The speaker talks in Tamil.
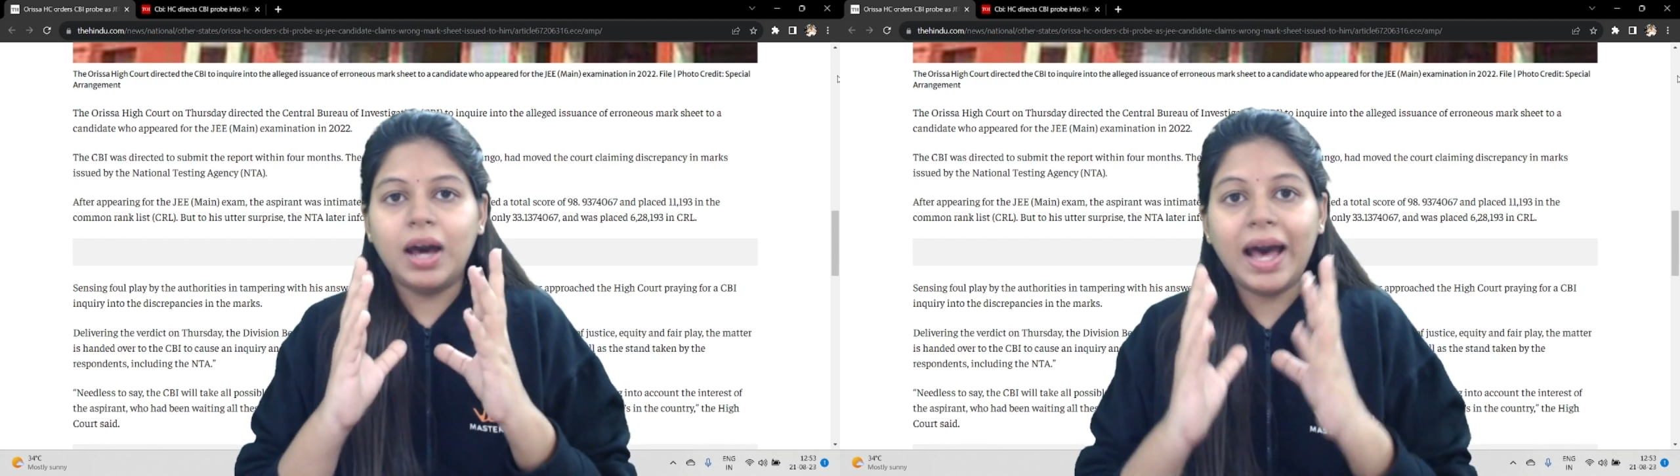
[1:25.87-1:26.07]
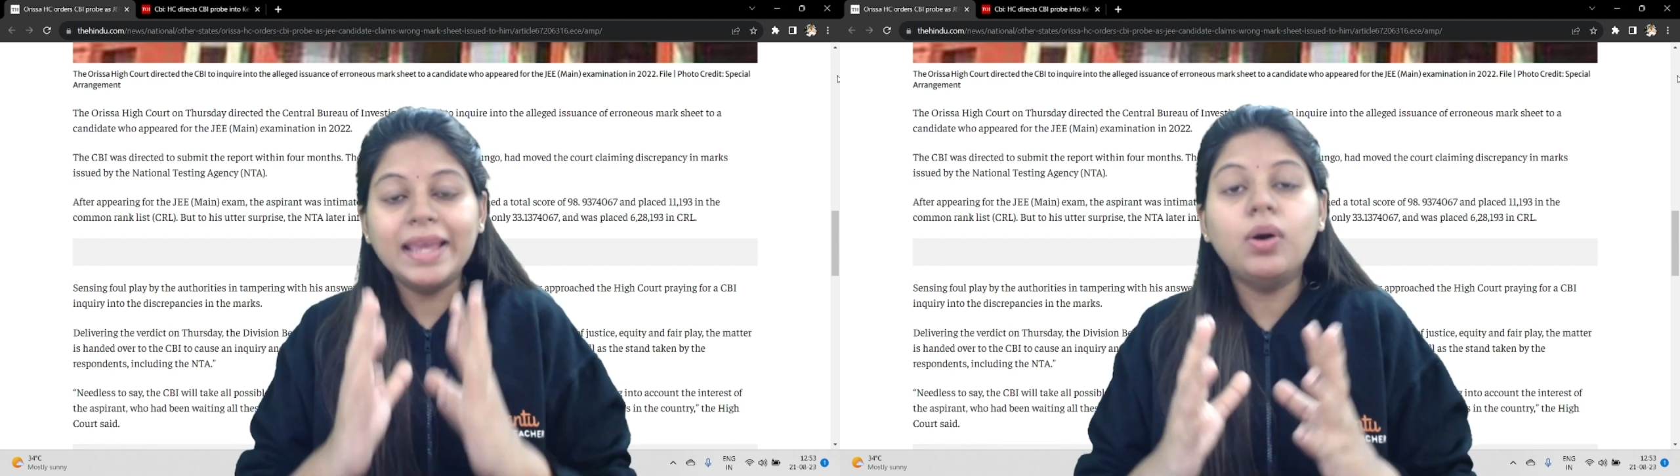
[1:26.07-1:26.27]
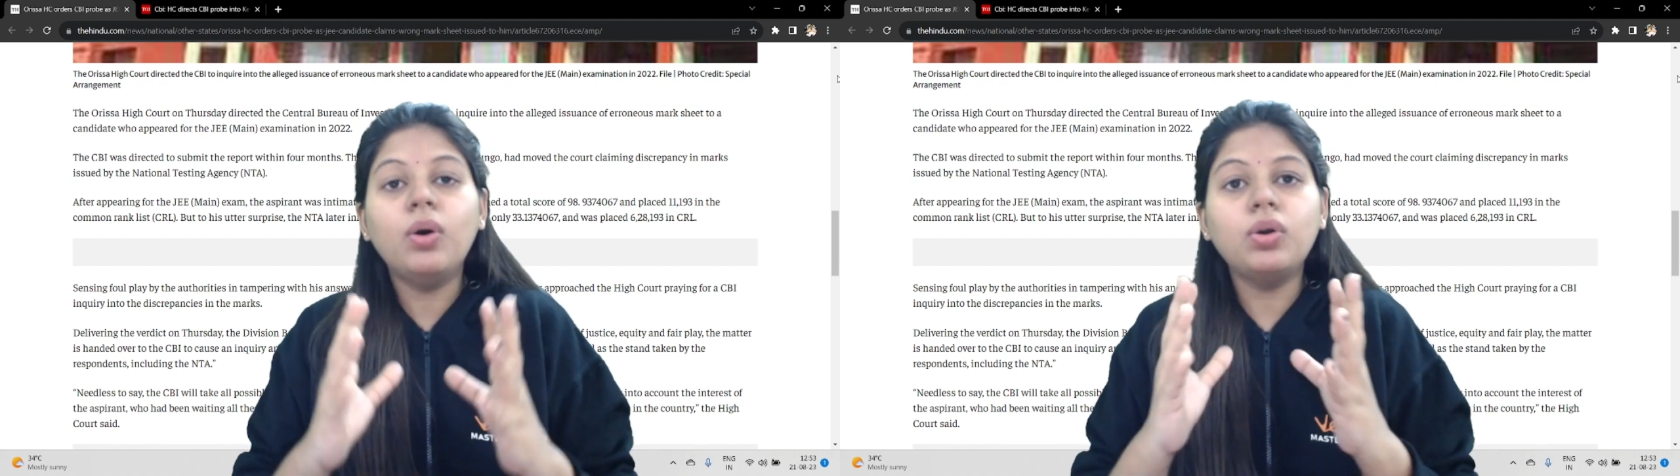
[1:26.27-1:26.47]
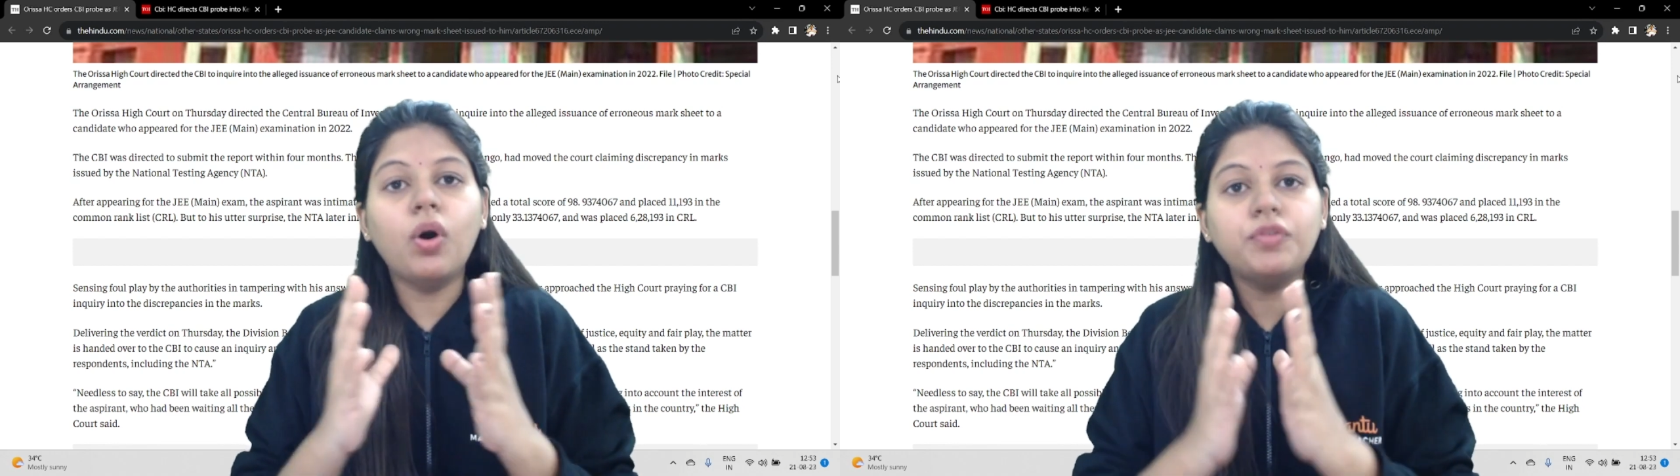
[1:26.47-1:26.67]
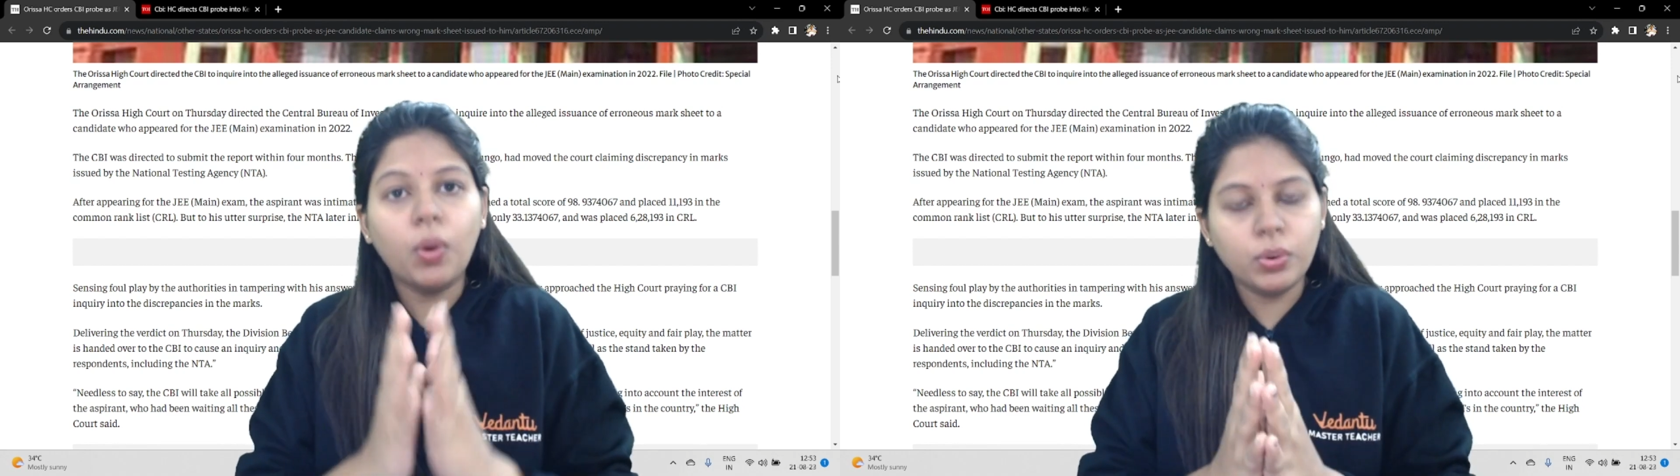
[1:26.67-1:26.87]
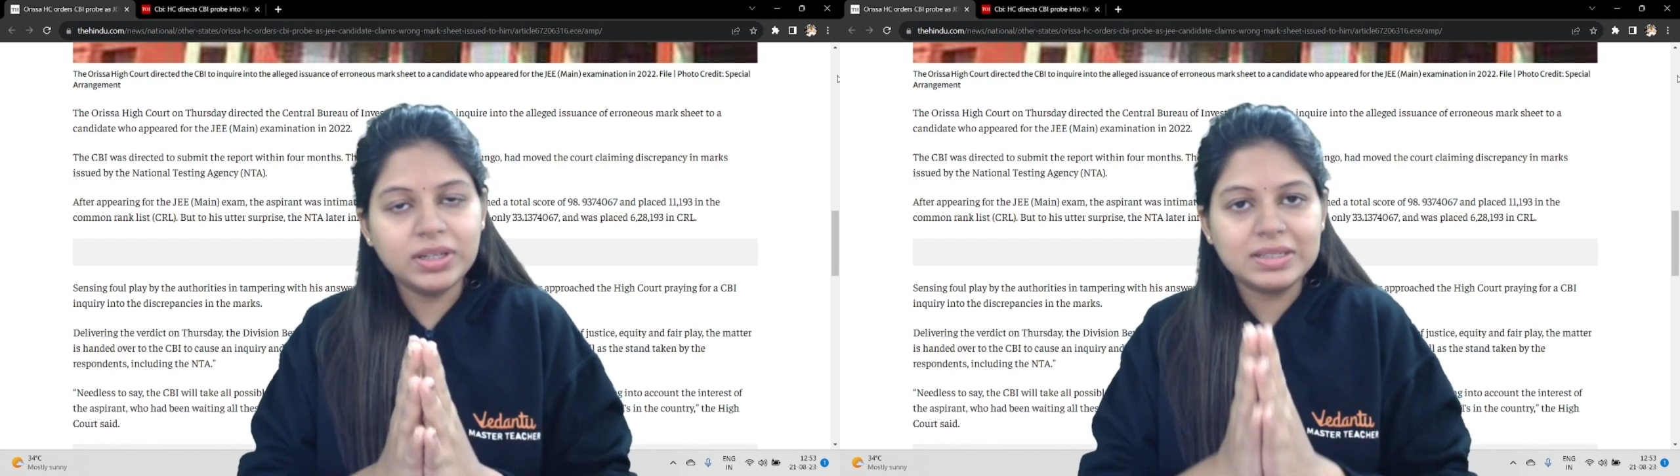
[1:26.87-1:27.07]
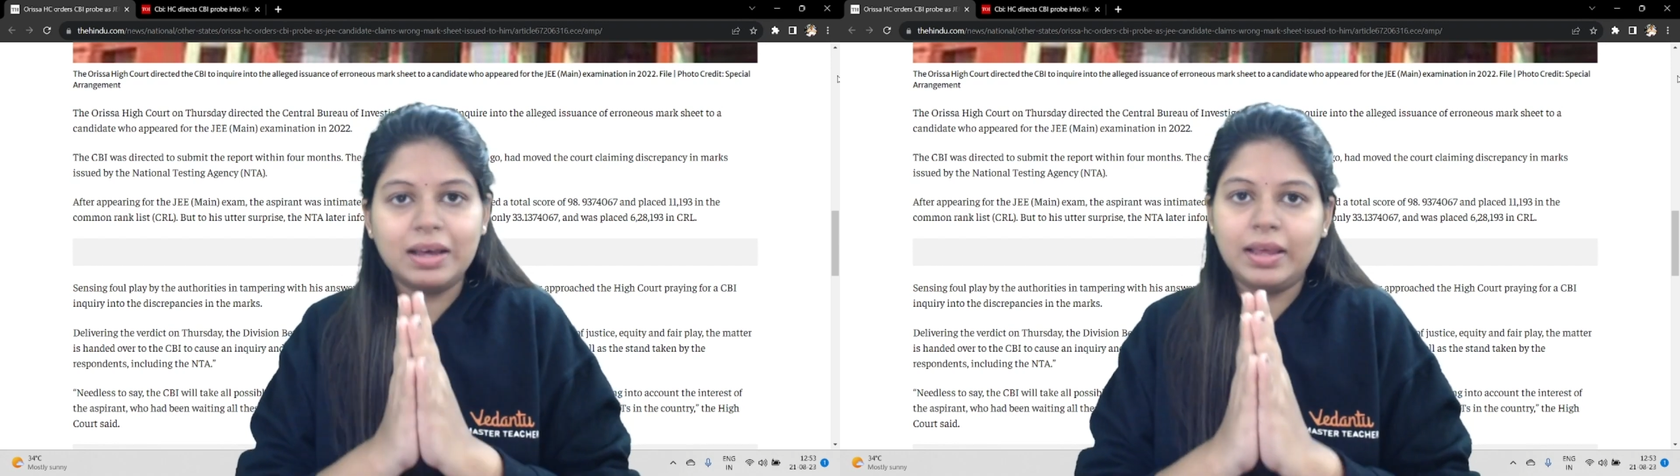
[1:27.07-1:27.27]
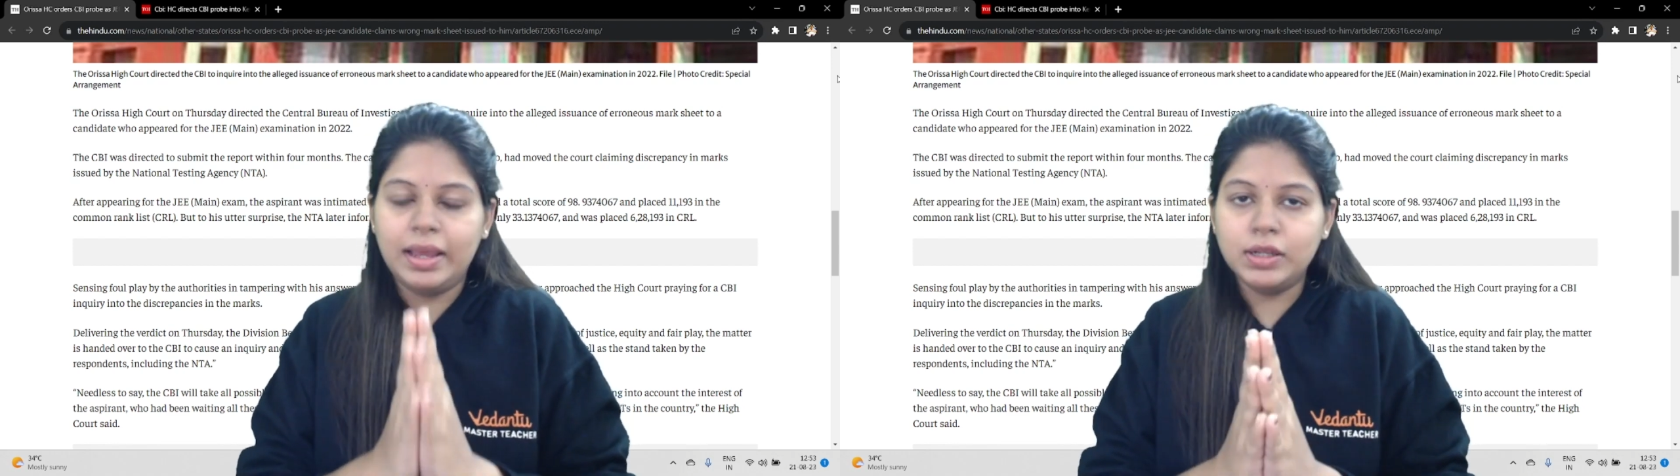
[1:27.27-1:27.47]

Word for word: ஹைகோர்ட் ஆஃப் ஒரிசா